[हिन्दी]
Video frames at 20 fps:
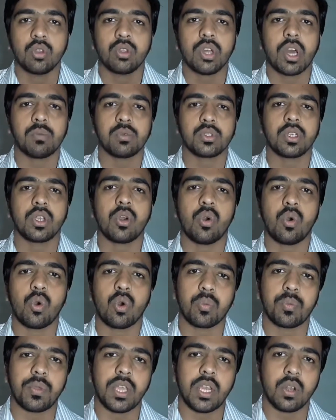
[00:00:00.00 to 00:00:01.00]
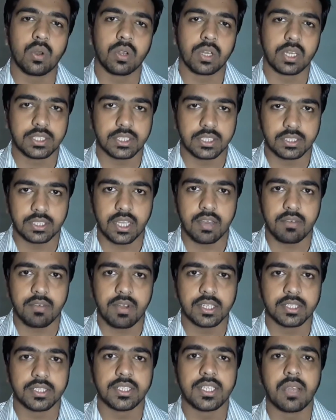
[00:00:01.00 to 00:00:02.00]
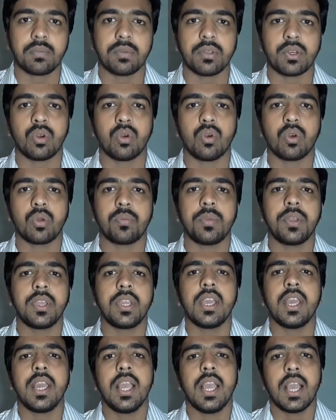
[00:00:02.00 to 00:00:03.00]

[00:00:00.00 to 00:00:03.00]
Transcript: तो आप उसे और भी लो कर सकते हैं वहाँ से या फिर और भी